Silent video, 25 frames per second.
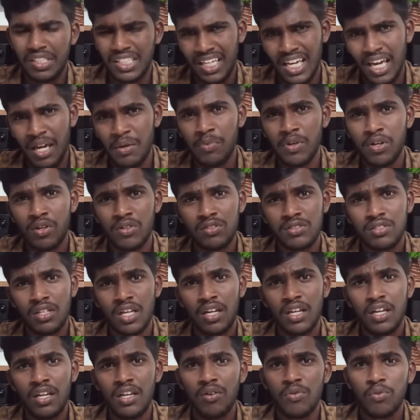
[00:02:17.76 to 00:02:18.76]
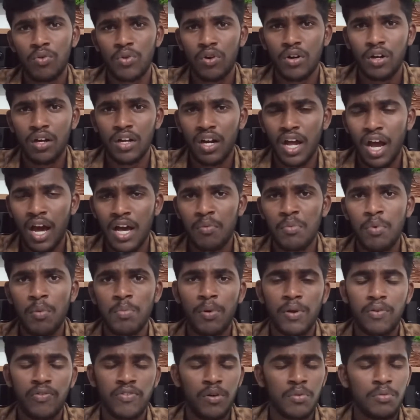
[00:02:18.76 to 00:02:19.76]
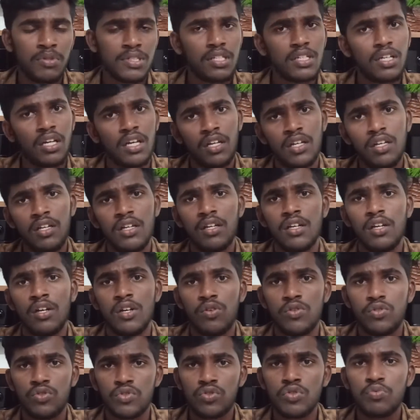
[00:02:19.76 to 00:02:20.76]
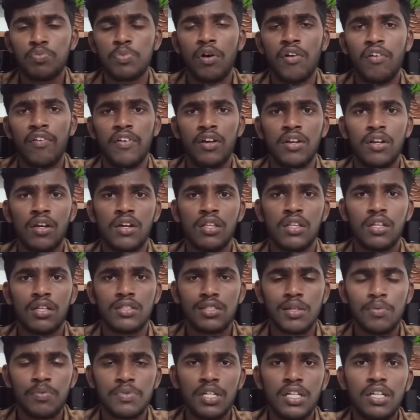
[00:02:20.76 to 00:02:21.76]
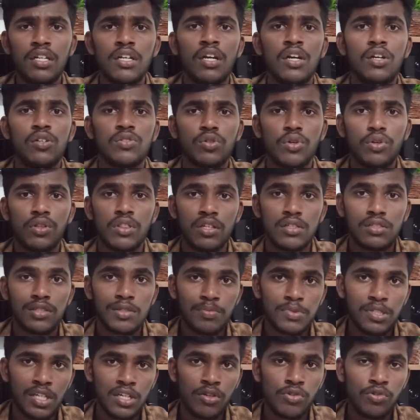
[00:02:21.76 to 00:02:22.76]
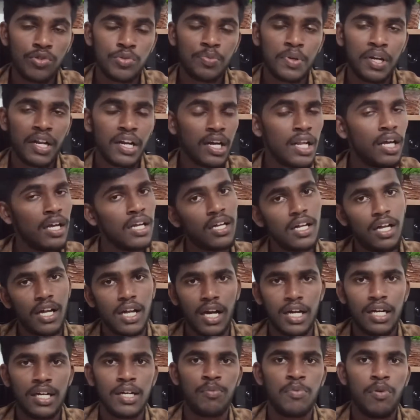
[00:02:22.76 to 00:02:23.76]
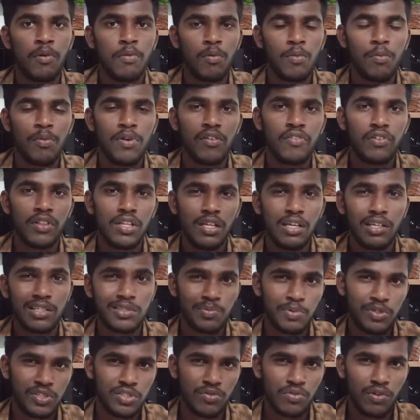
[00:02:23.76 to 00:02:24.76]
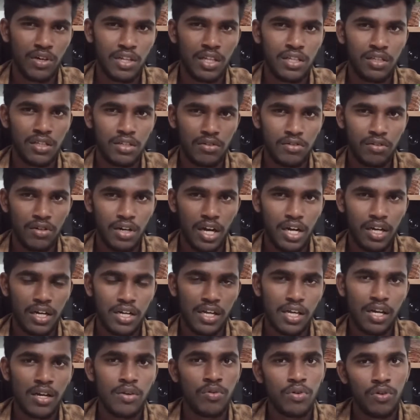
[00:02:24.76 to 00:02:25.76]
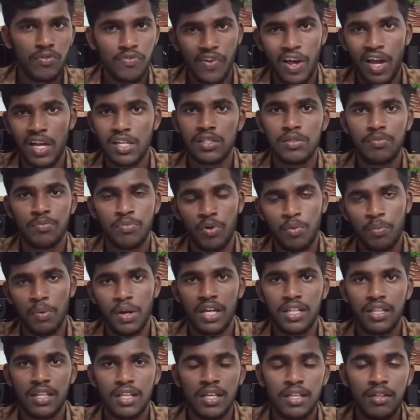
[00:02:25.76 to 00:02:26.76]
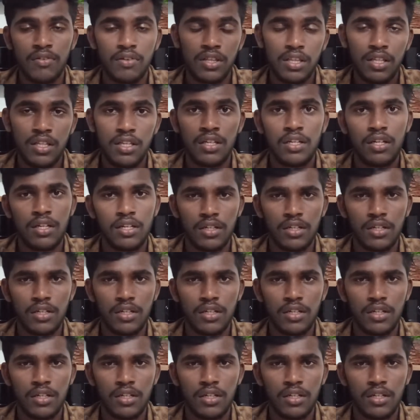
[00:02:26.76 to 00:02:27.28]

கேமுக்கும் சரி உங்களோட நார்மல் பர்ஃபார்மன்ஸுக்கு சரி சூப்பராகவே இருக்கும் இந்த செப்செட் ஸோ இந்த சிப்செட் யூஸ் பண்ணாங்கன்னா கண்டிப்பாக மொபைல் வந்து எக்ஸ்பென்சிவாக தான் இருக்குன்னு நான் நினைக்கிறேன் ஒரு ஃப்ளாக்ஷிப் மொபைலாக தான் இது வந்து